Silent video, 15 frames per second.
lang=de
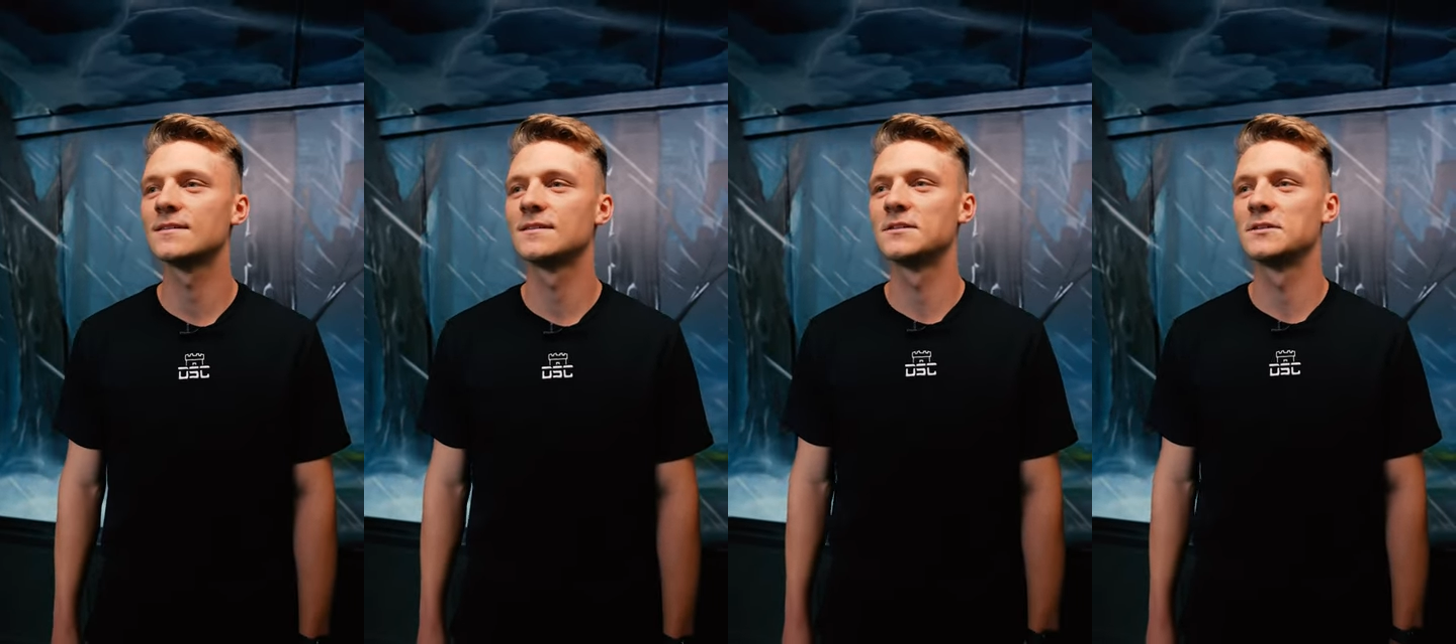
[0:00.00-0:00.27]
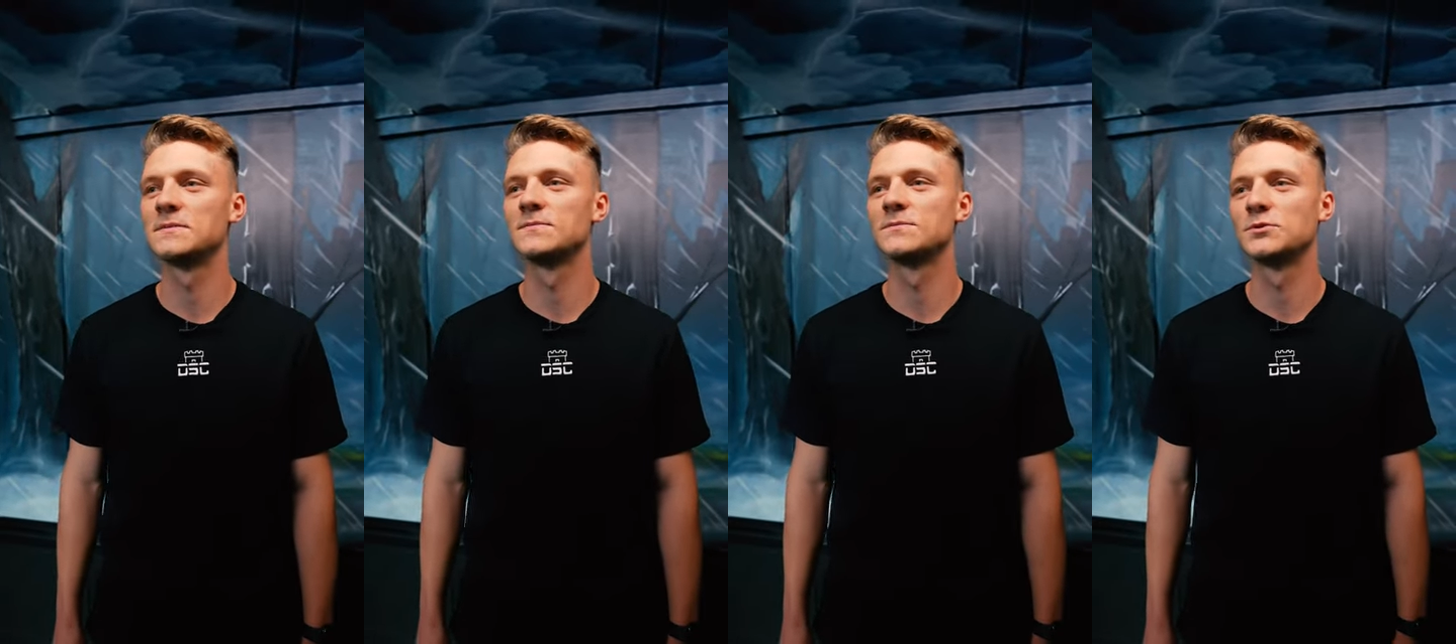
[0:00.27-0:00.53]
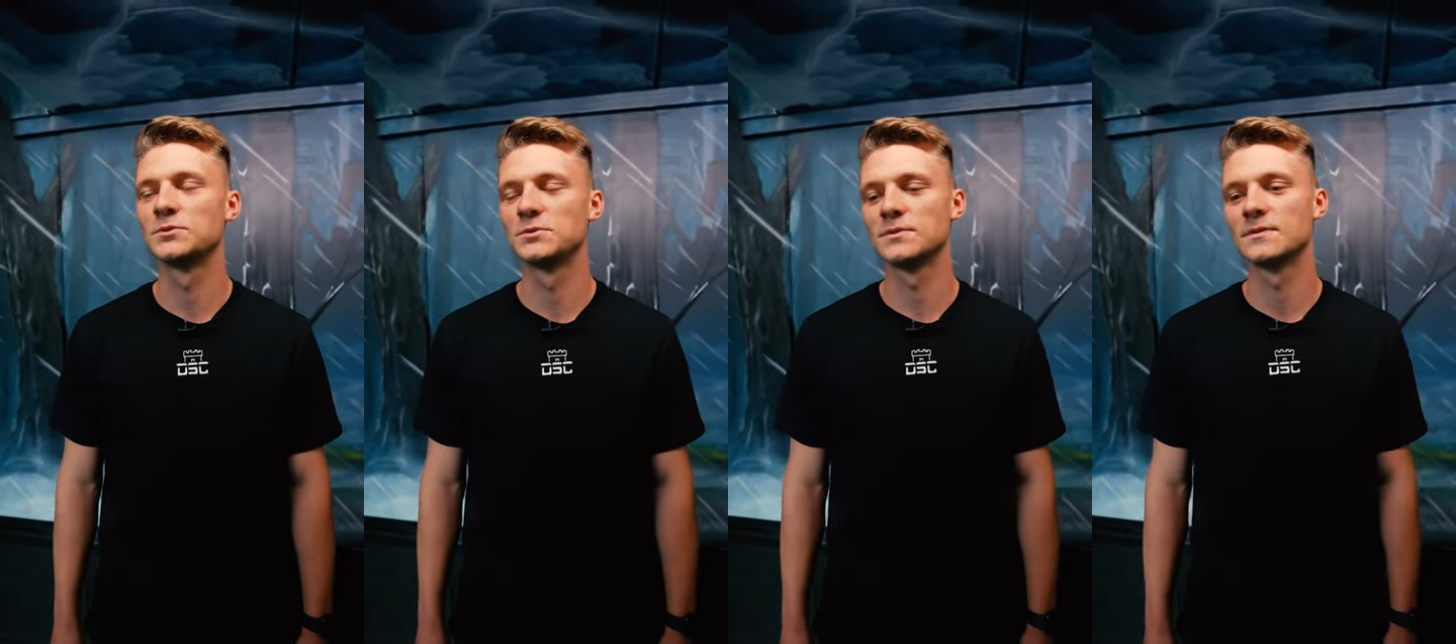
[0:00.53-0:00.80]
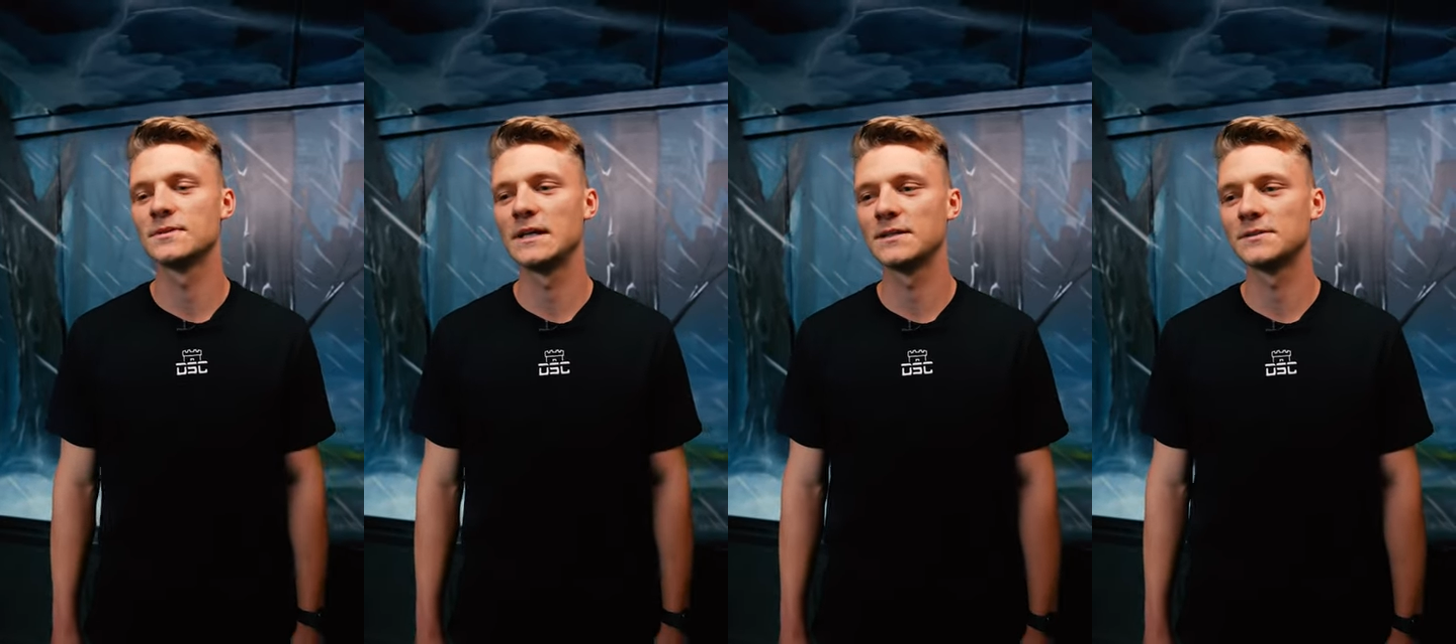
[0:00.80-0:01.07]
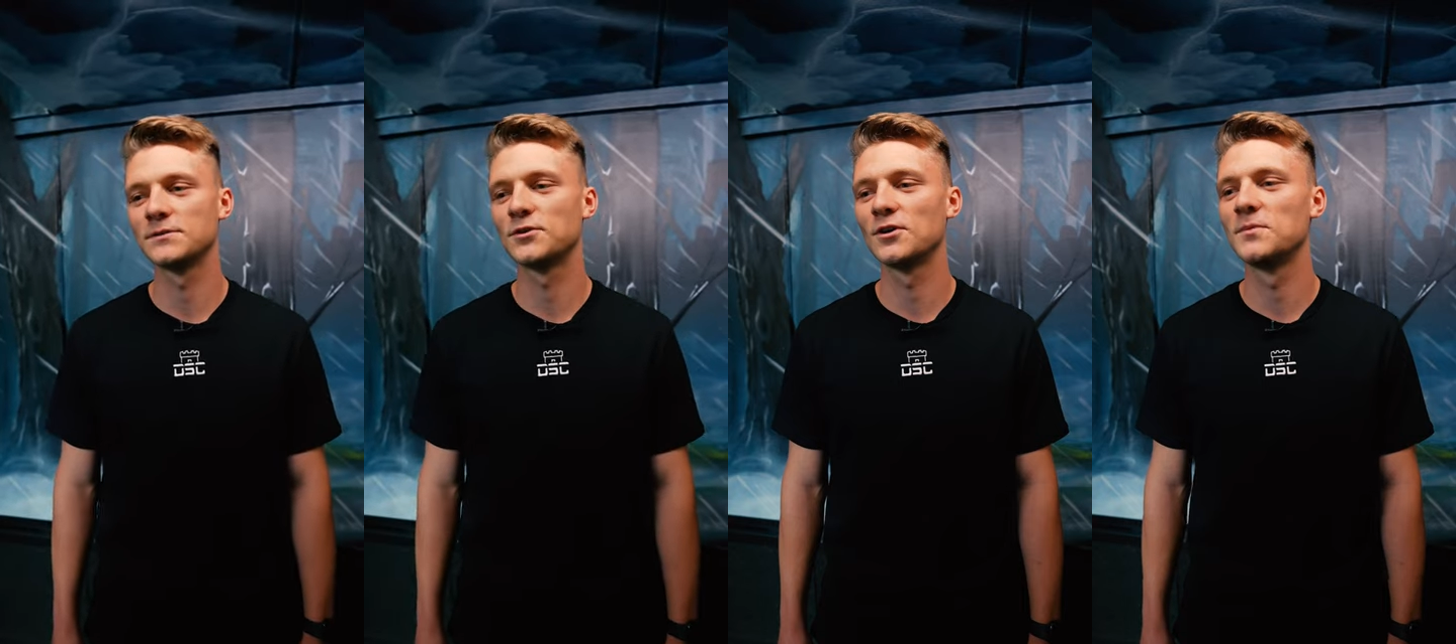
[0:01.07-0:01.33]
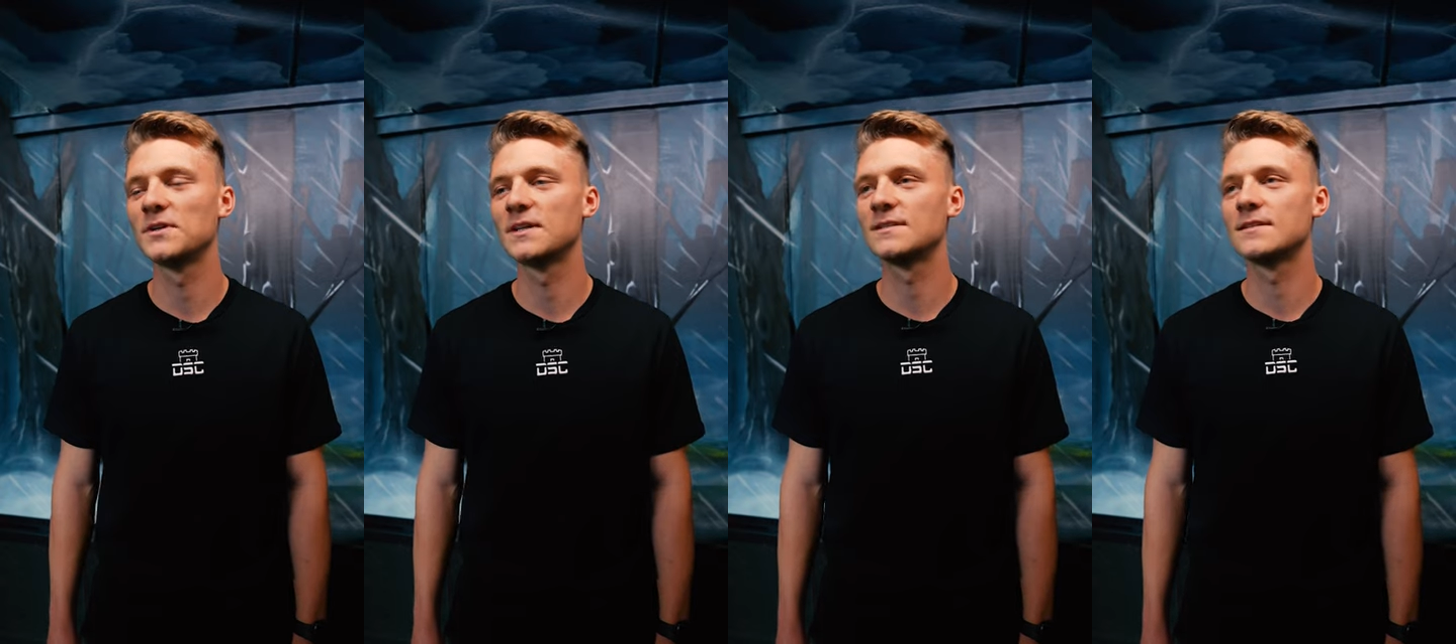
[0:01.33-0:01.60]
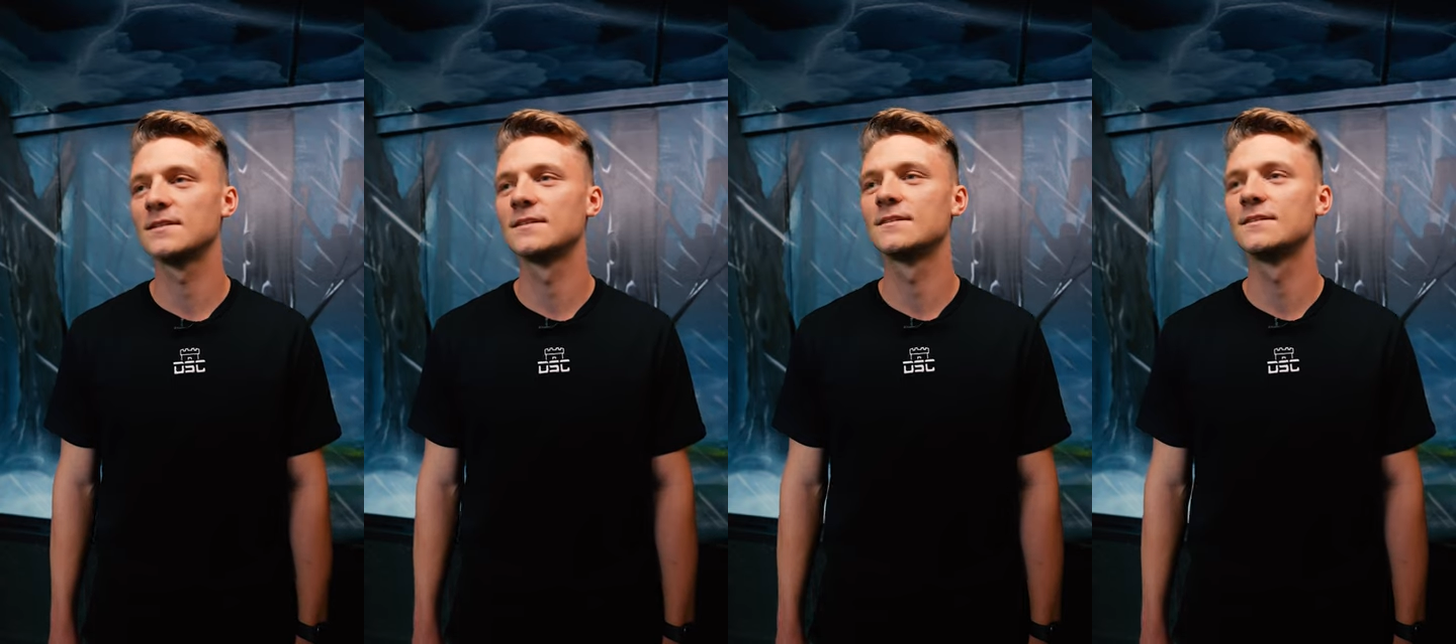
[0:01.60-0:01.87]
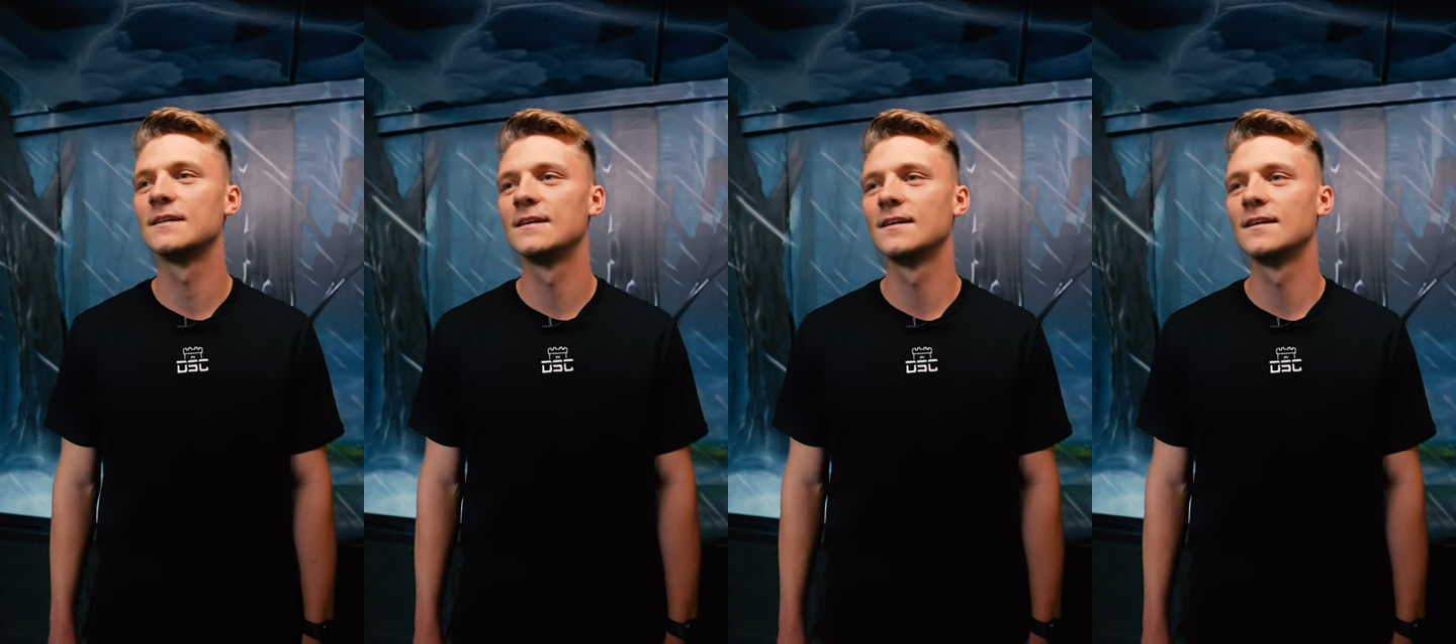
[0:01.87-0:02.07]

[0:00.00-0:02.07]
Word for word: Ähm, und ja, freue mich jetzt hier